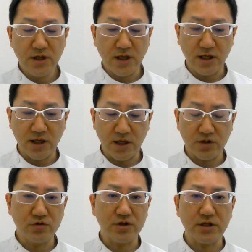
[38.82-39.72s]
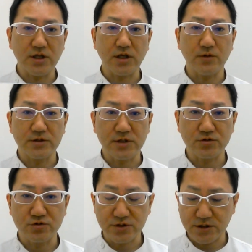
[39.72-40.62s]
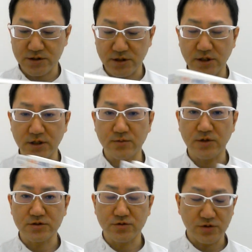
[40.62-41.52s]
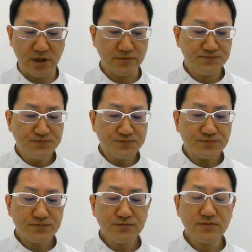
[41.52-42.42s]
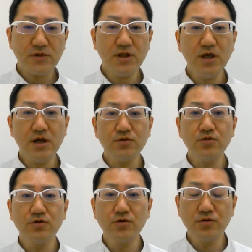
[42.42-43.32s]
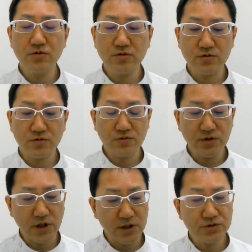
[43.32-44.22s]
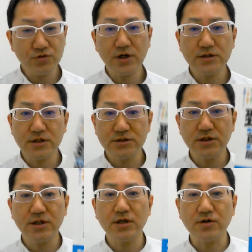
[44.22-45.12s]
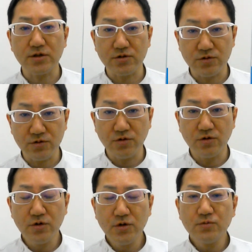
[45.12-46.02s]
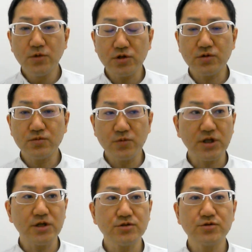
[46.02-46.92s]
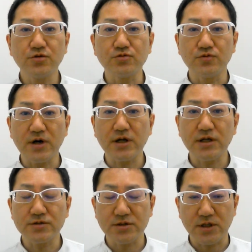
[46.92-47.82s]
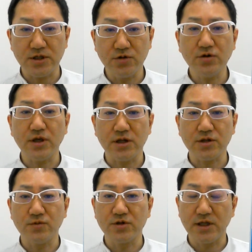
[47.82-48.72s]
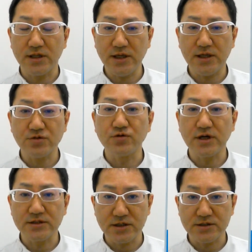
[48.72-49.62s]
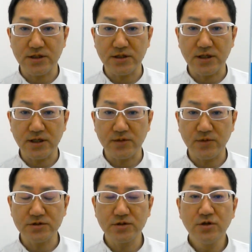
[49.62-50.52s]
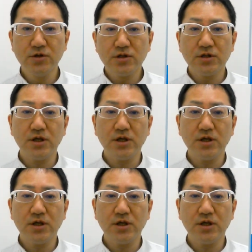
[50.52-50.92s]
えー、言うていただければ削除させていただきますので、で、あと、これなんで紹介させていただくかというと、もうもう単純にすごくわかりやすくていい本やなと思ったんで、紹介させていただきます。